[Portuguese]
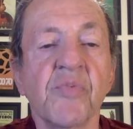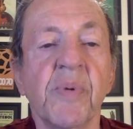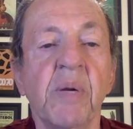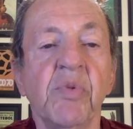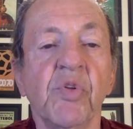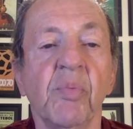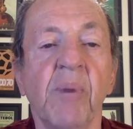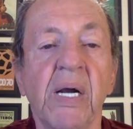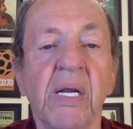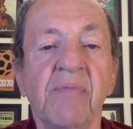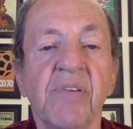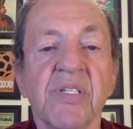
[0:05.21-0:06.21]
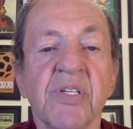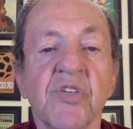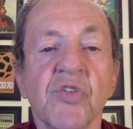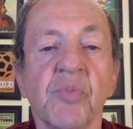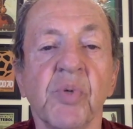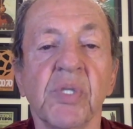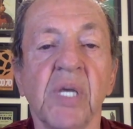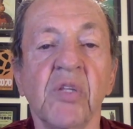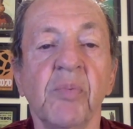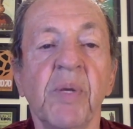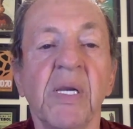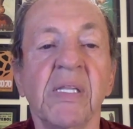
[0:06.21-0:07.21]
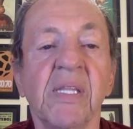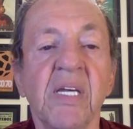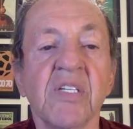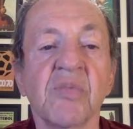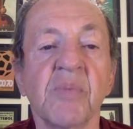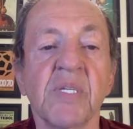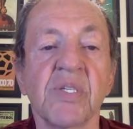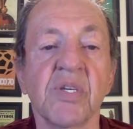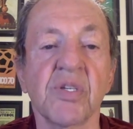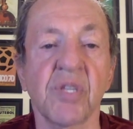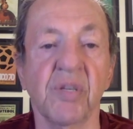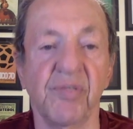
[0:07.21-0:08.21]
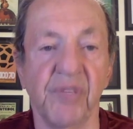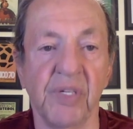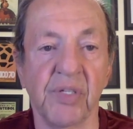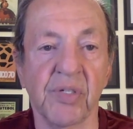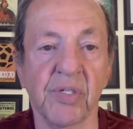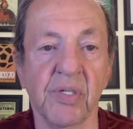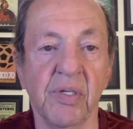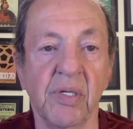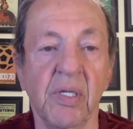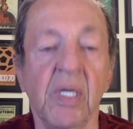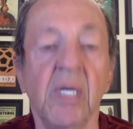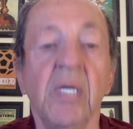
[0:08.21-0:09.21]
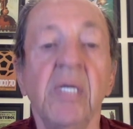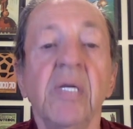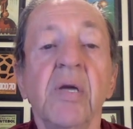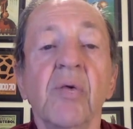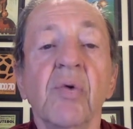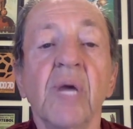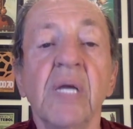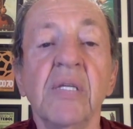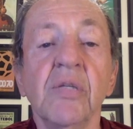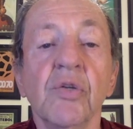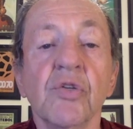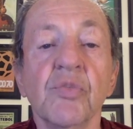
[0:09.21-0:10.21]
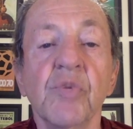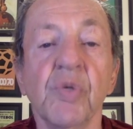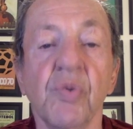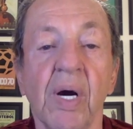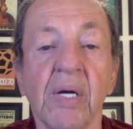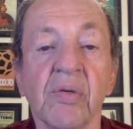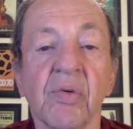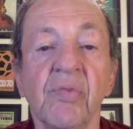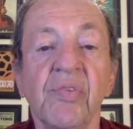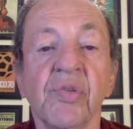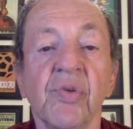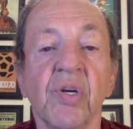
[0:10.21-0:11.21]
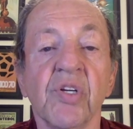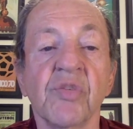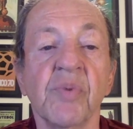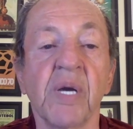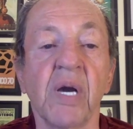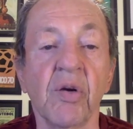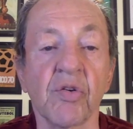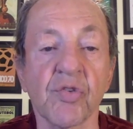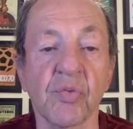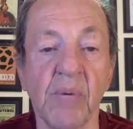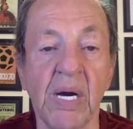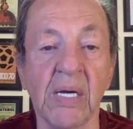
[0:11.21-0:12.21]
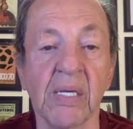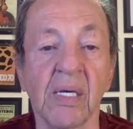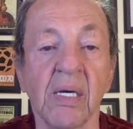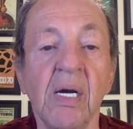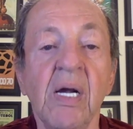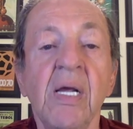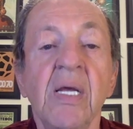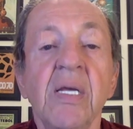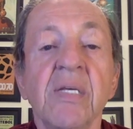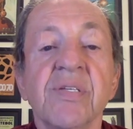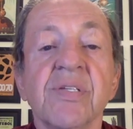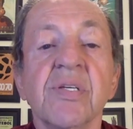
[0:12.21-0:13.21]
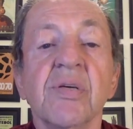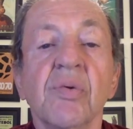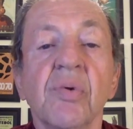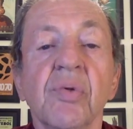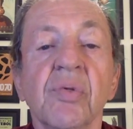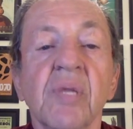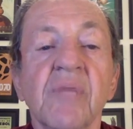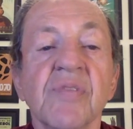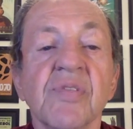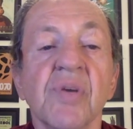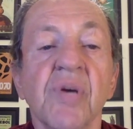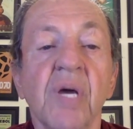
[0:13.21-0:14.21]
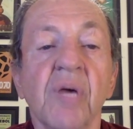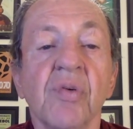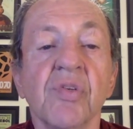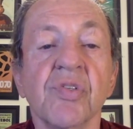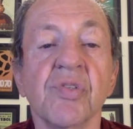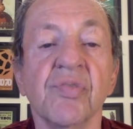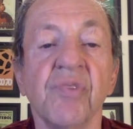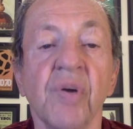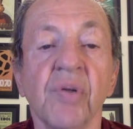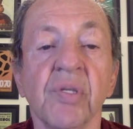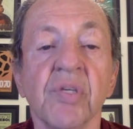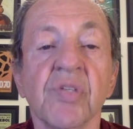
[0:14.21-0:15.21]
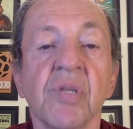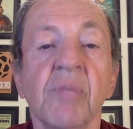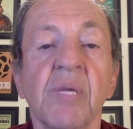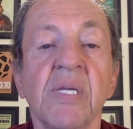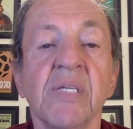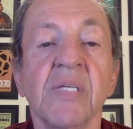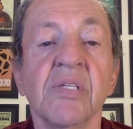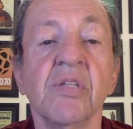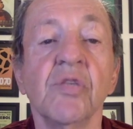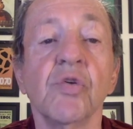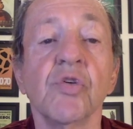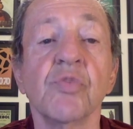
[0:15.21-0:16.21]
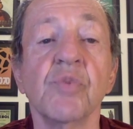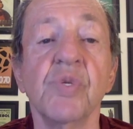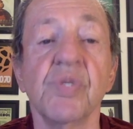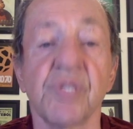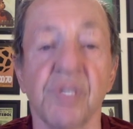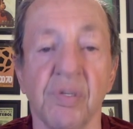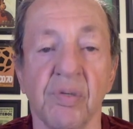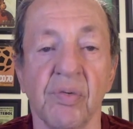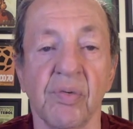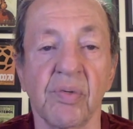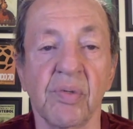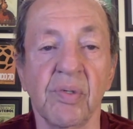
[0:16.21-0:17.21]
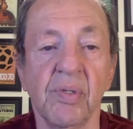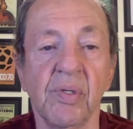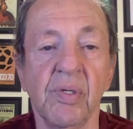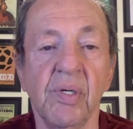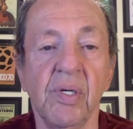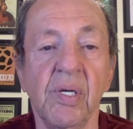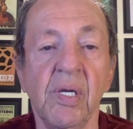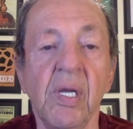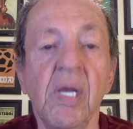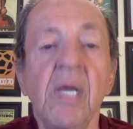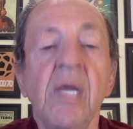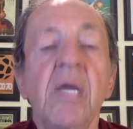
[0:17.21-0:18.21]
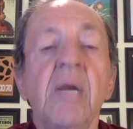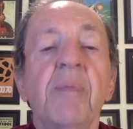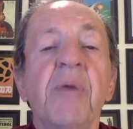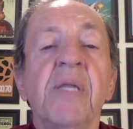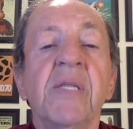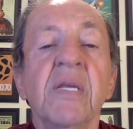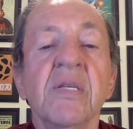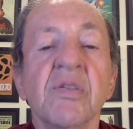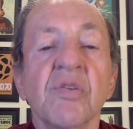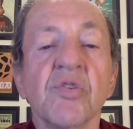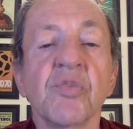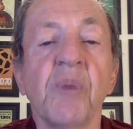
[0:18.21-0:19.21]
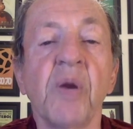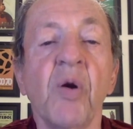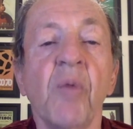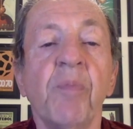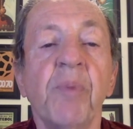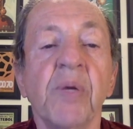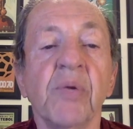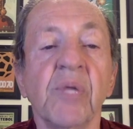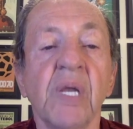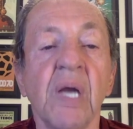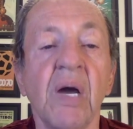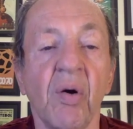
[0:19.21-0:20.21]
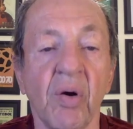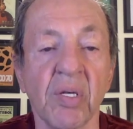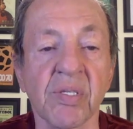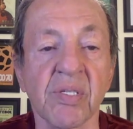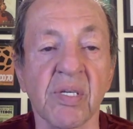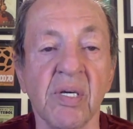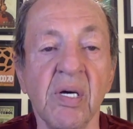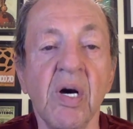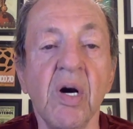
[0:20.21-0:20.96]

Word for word: Prêmio do Bahrein vai ser disputado pela 16ª vez. Inaugurado em 2004 com vitória de Michael Schumacher, esse circuito teve seu recorde de volta estabelecido em 2005. Ele pertence ao espanhol Pedro de la Rosa,